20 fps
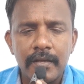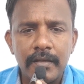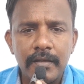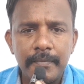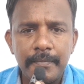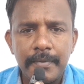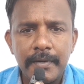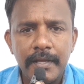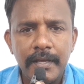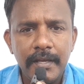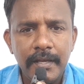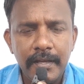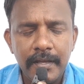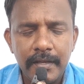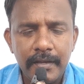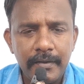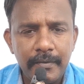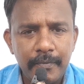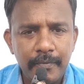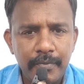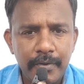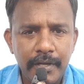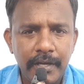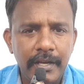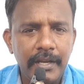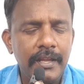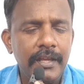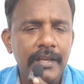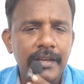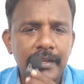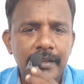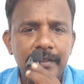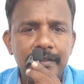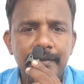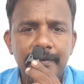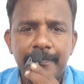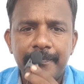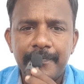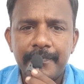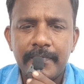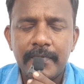இப்படி போய்கிட்டே இருக்குது